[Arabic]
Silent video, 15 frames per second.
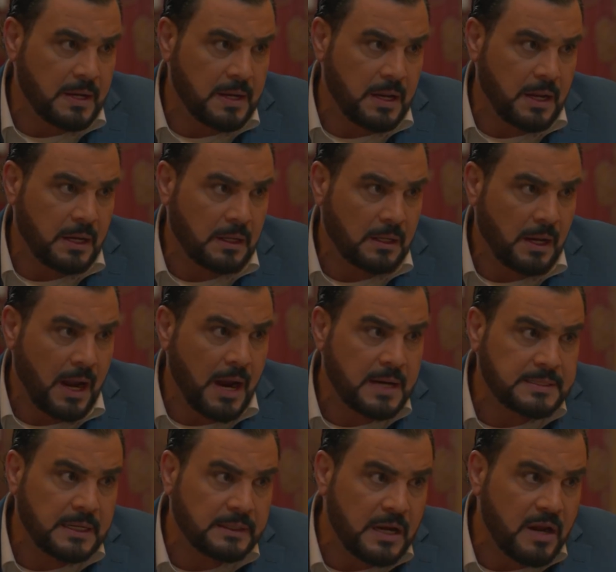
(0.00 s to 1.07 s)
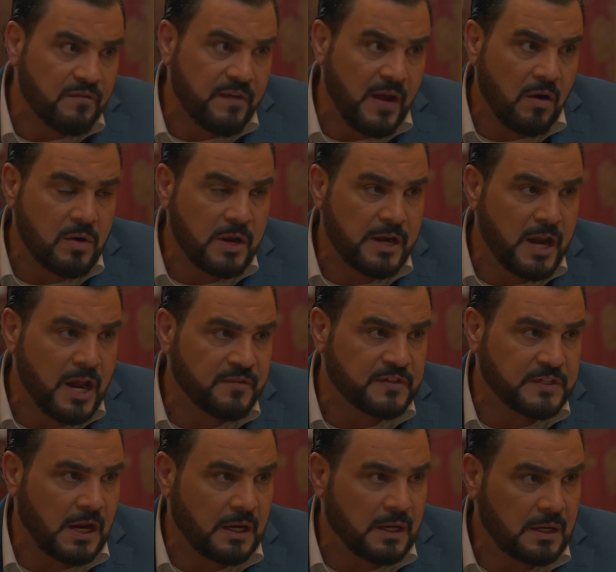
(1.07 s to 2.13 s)
عليك عايزك تلف حوالين
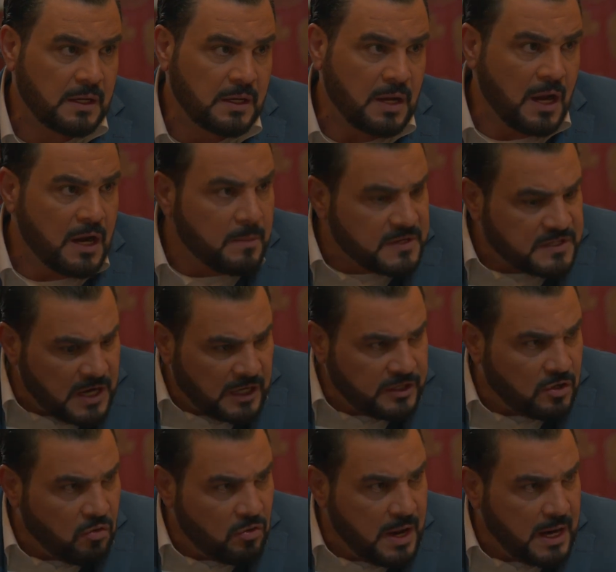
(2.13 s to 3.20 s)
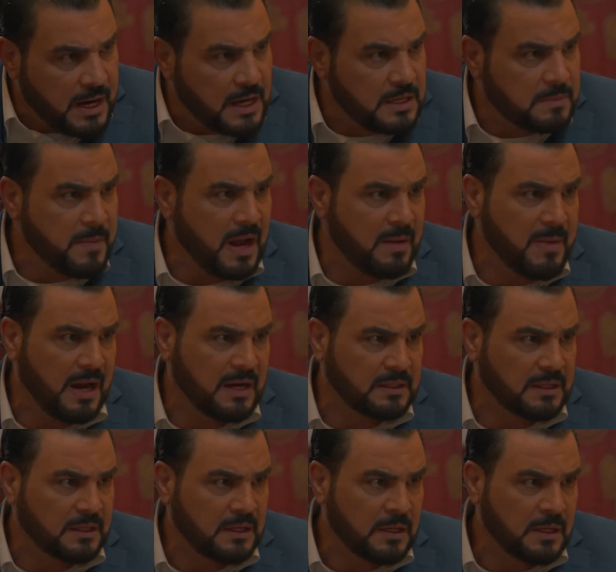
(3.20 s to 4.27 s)
نفسك انا مصلحتي كلها كانت مع
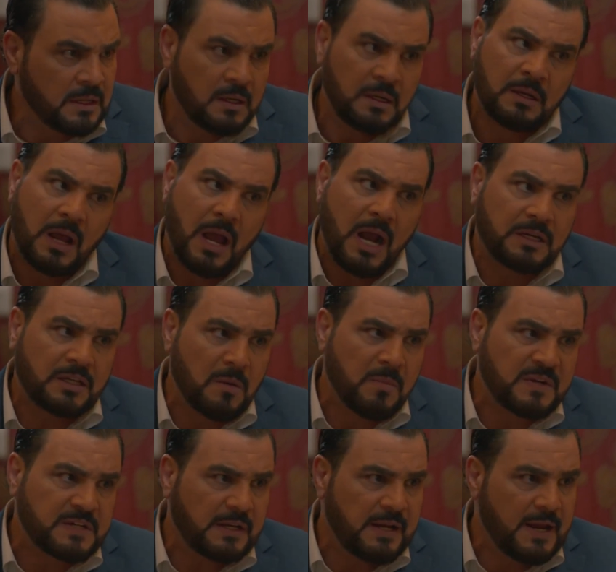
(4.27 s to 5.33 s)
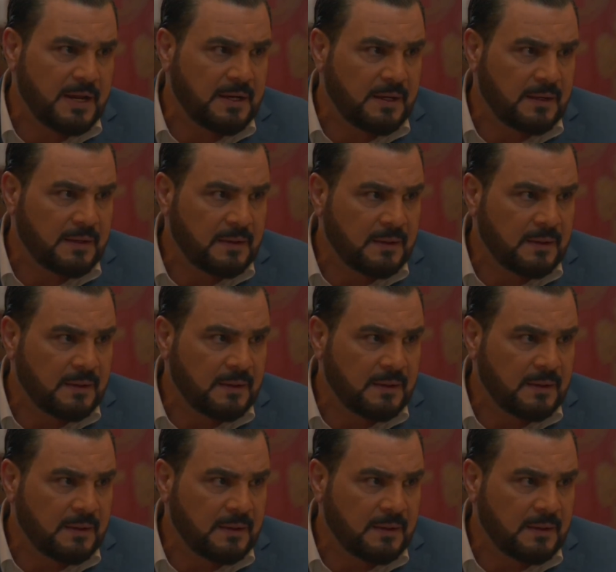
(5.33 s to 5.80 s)
مهدي اقتل مصالحي